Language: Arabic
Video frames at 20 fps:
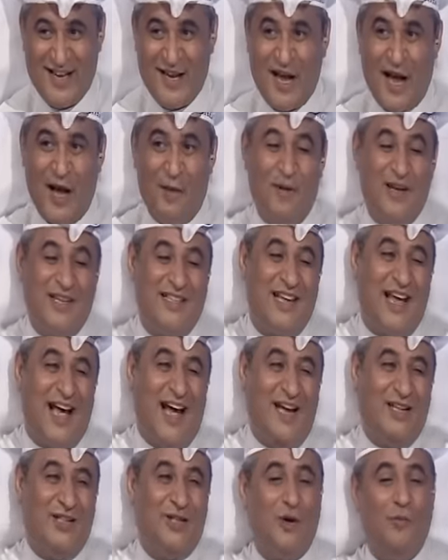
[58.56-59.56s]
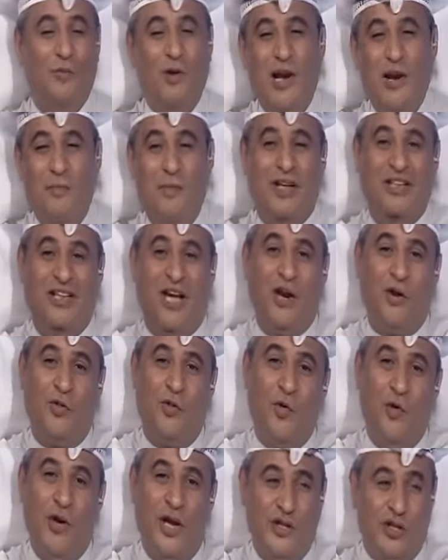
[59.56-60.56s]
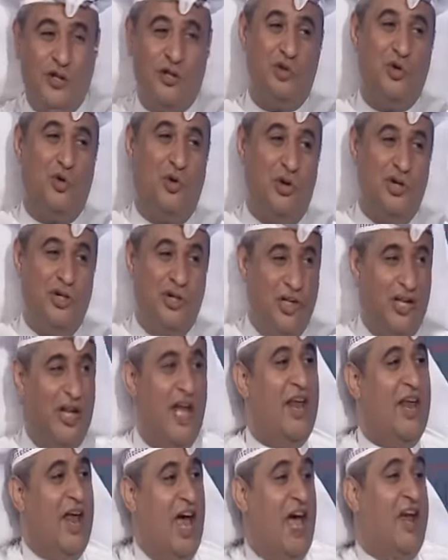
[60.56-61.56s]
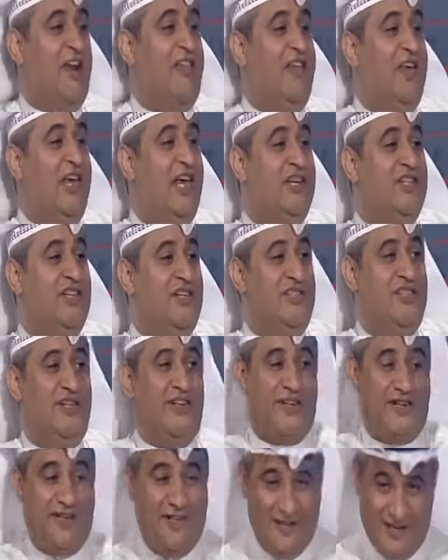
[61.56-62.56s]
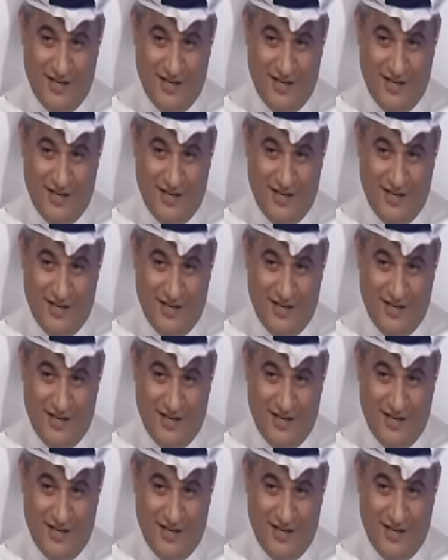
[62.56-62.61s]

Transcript: ابى اساعدكم اللي ما تعرضونه دزوا عندي انا عرضه يا الجزيره